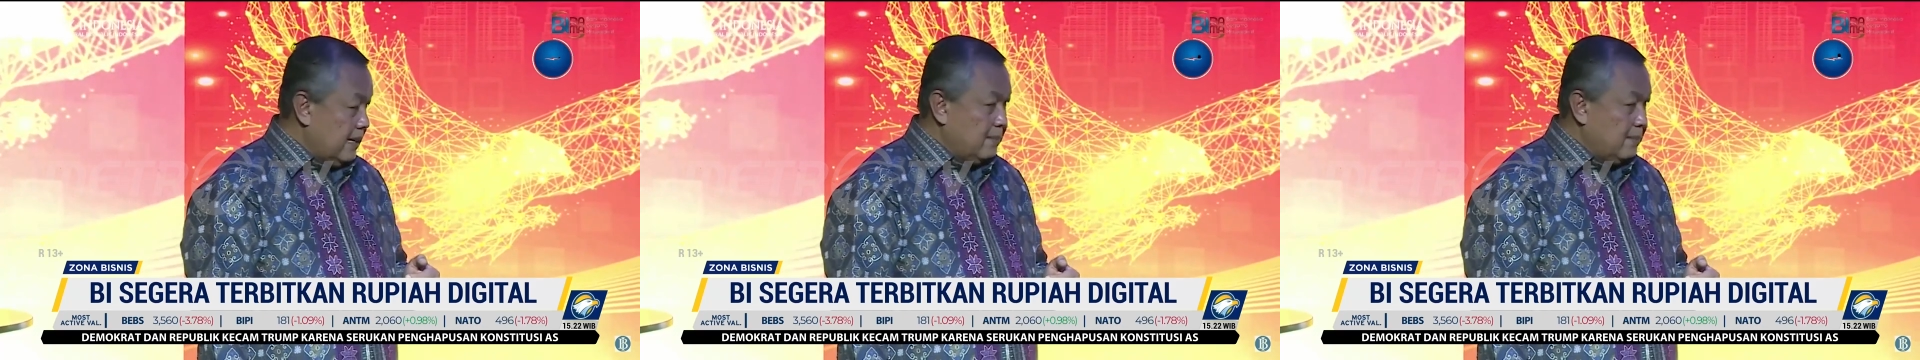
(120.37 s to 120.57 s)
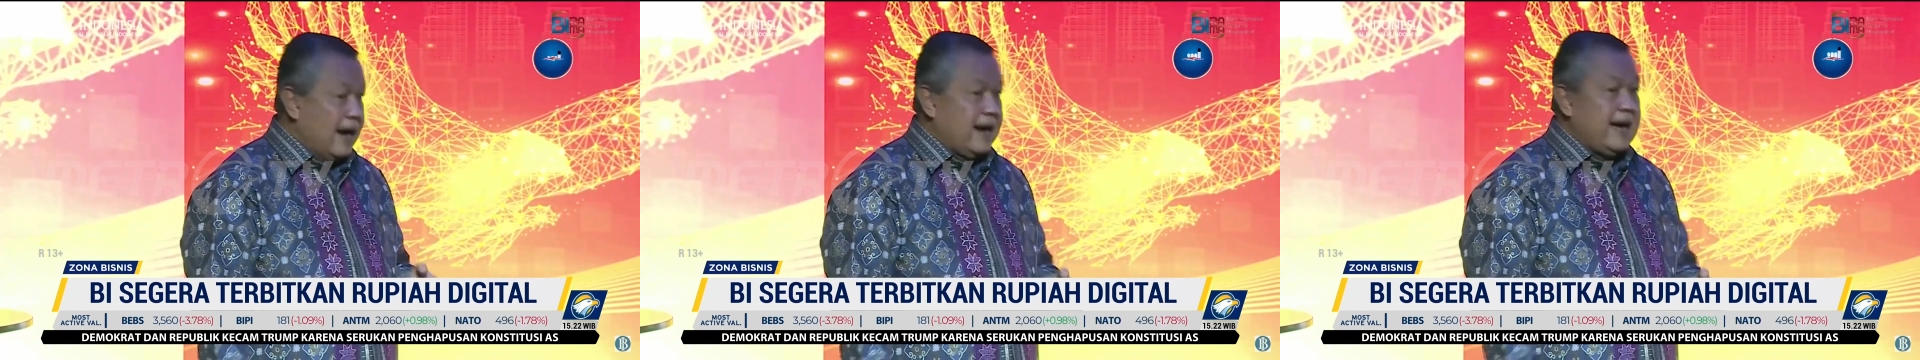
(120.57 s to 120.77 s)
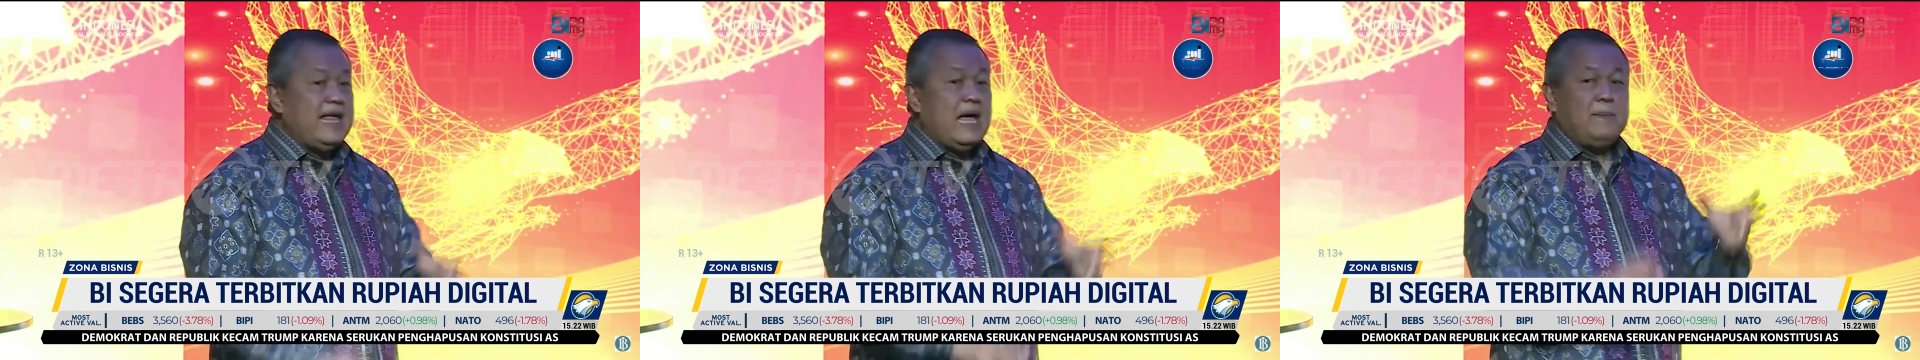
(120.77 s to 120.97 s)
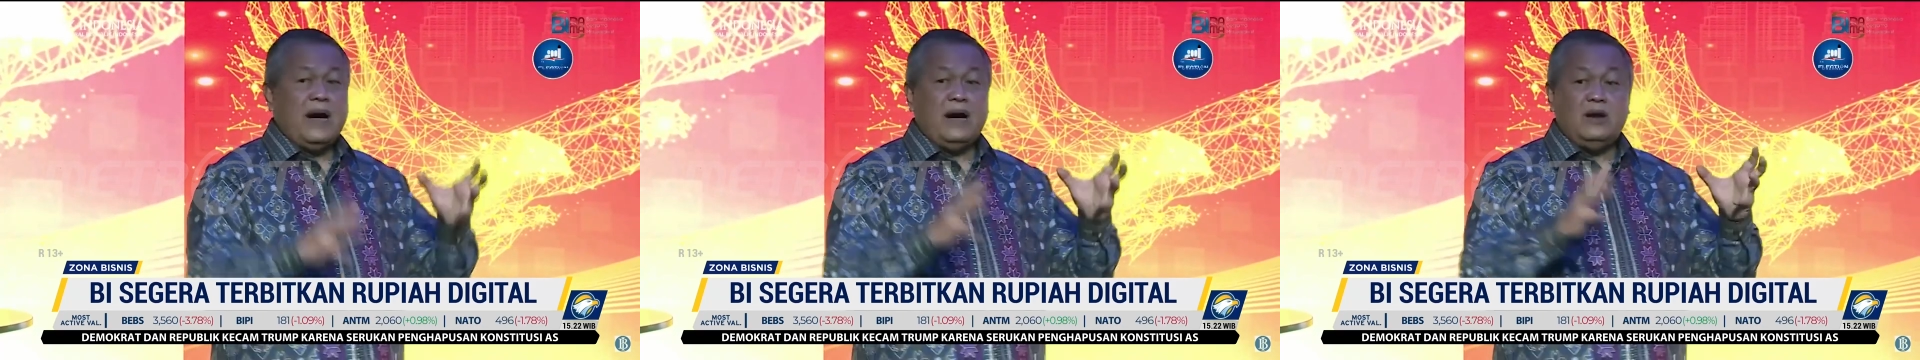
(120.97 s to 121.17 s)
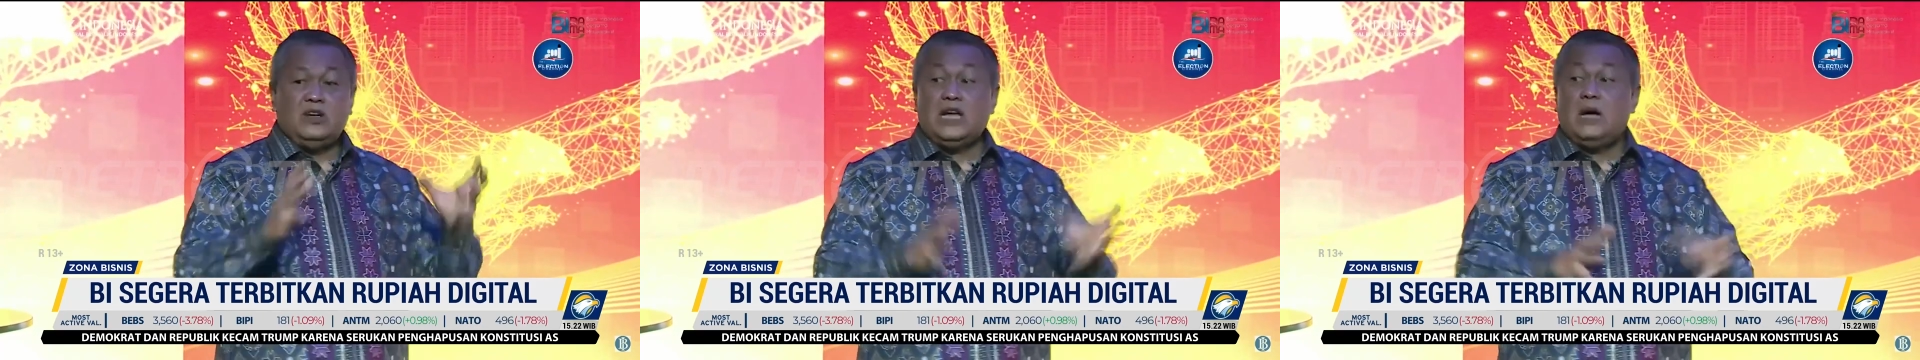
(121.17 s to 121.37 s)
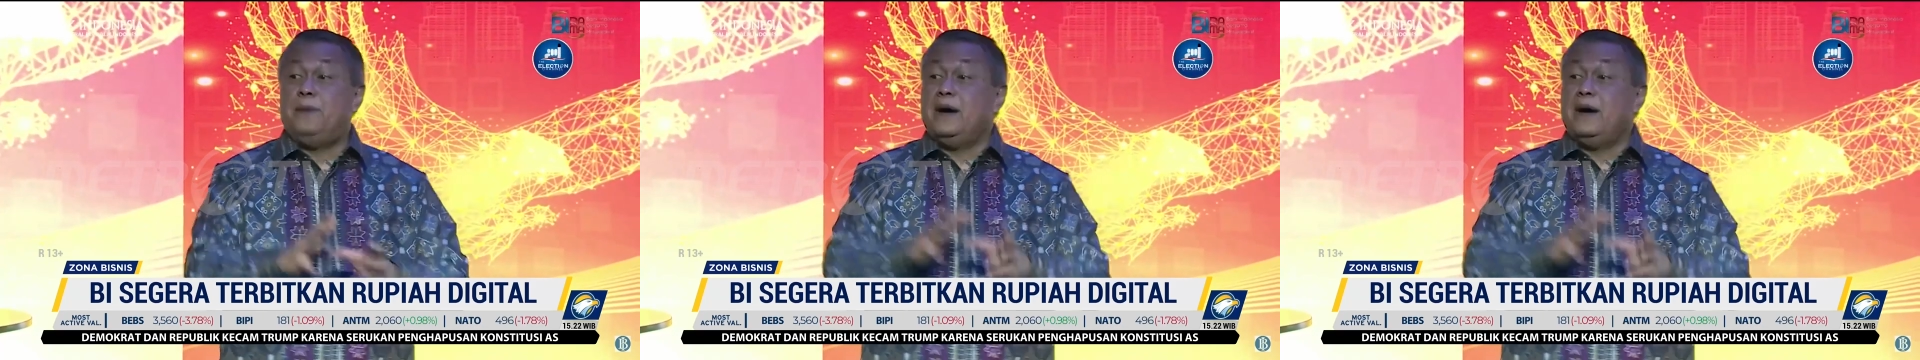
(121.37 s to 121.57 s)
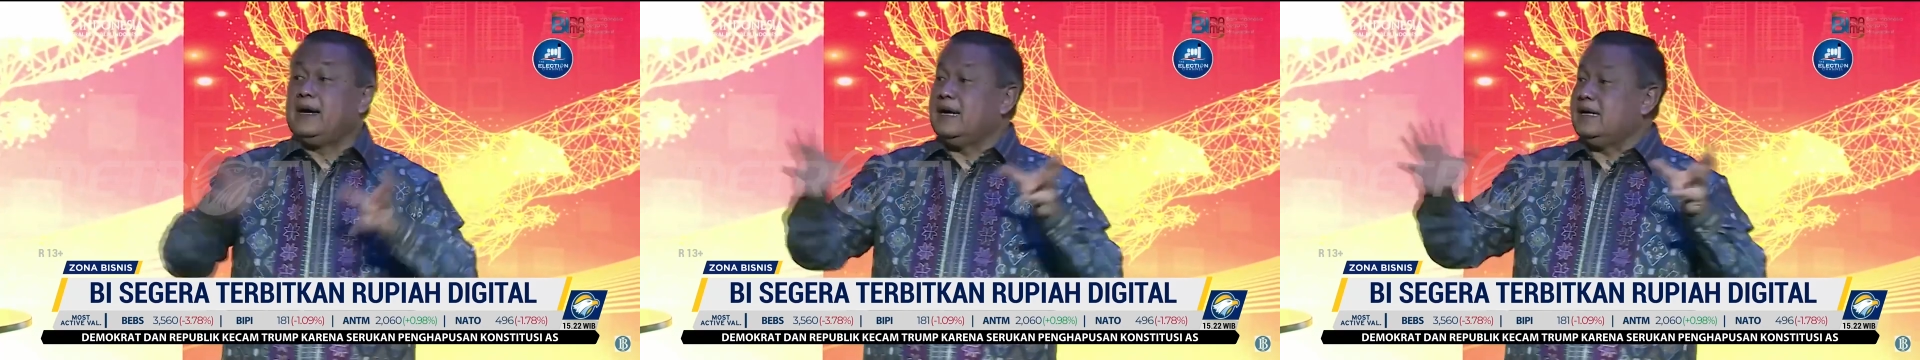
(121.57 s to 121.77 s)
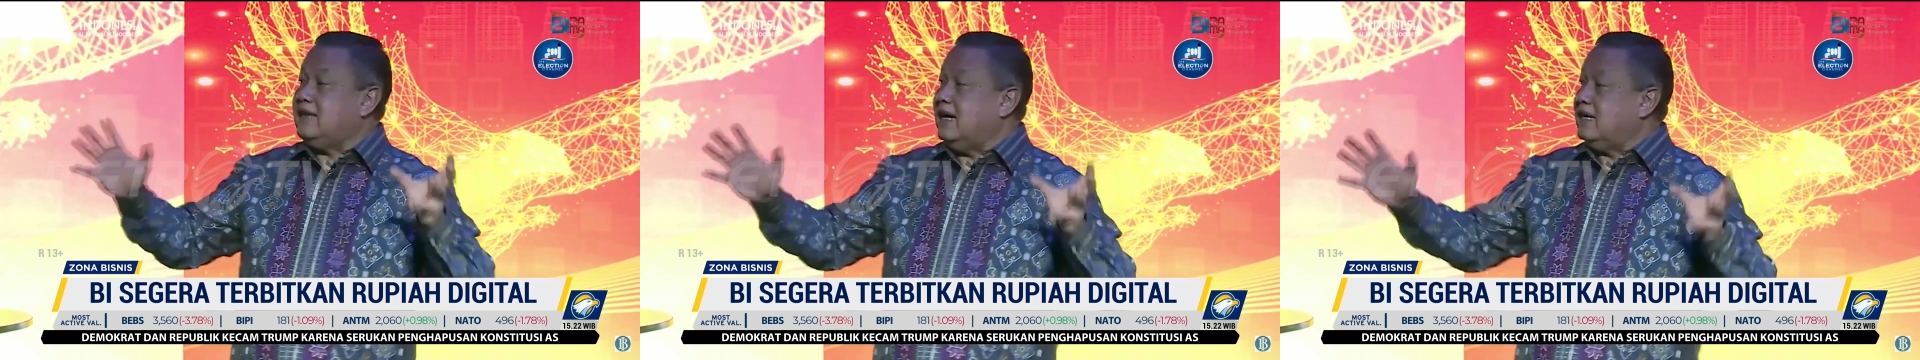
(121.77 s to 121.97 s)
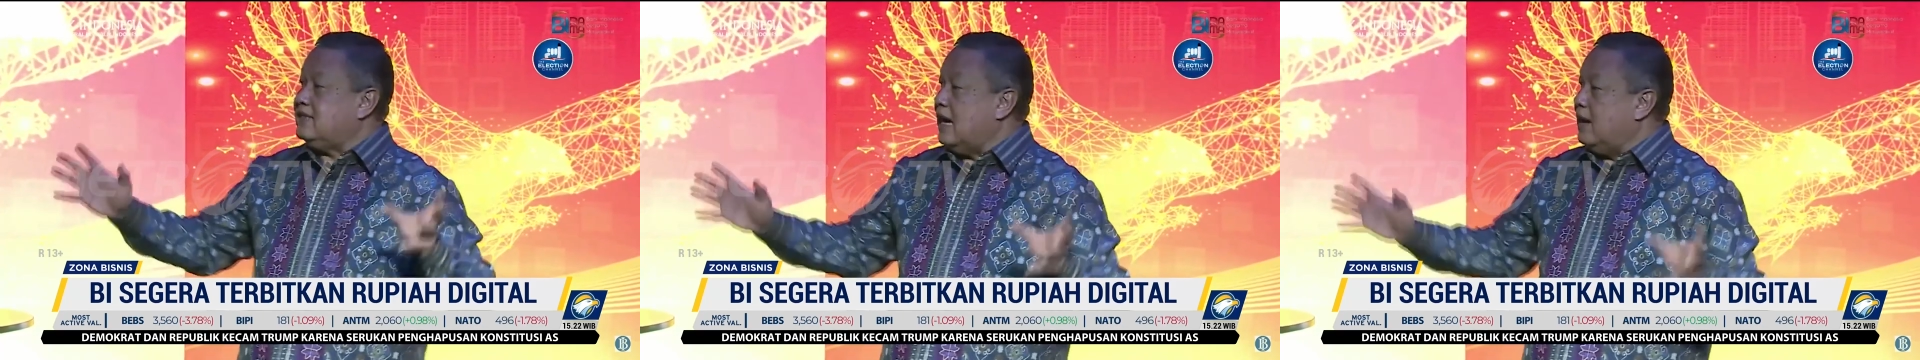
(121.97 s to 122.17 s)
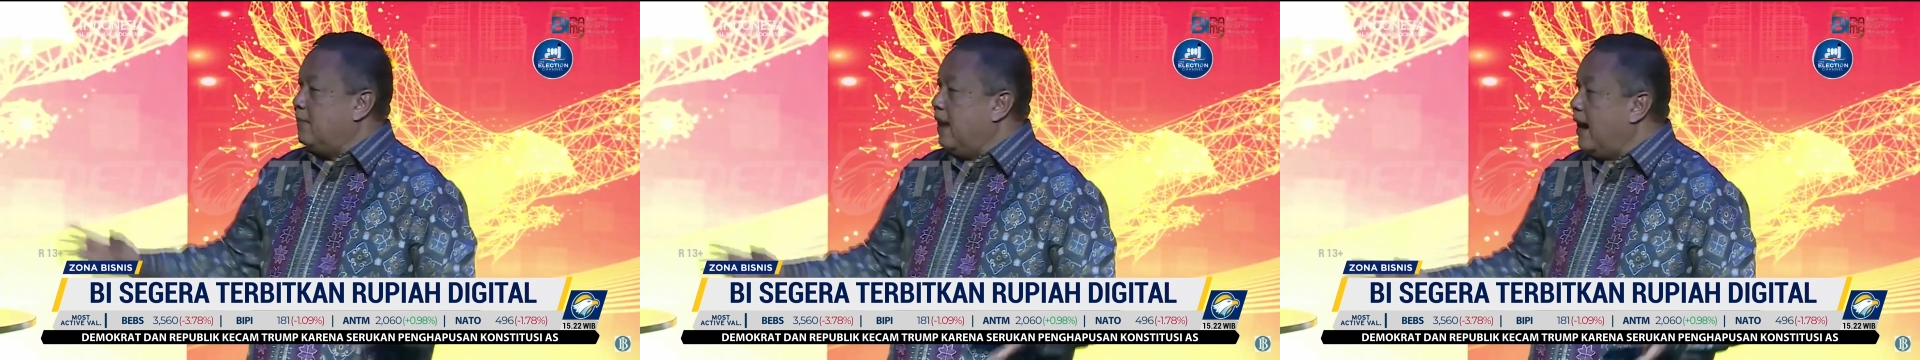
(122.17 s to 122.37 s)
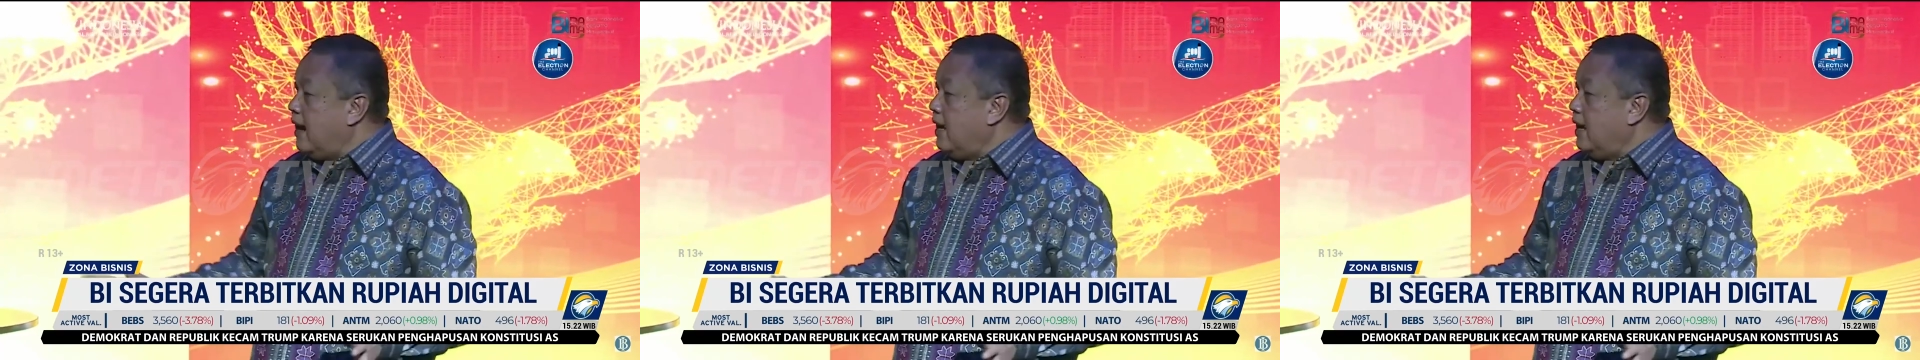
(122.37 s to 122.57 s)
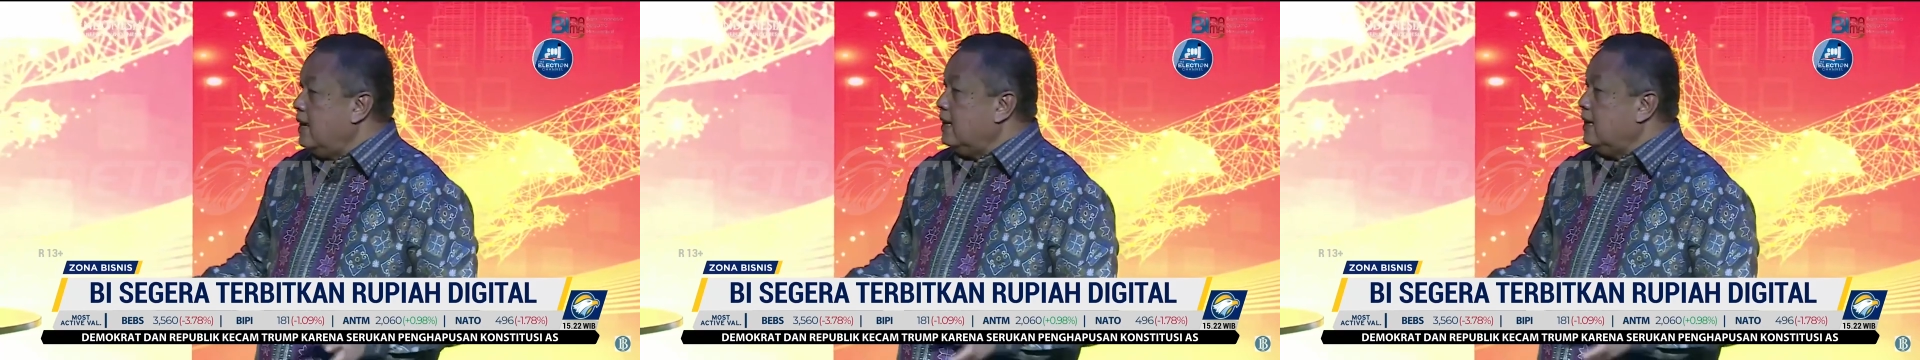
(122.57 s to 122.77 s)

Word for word: Makanya Bank Indonesia bekerja sama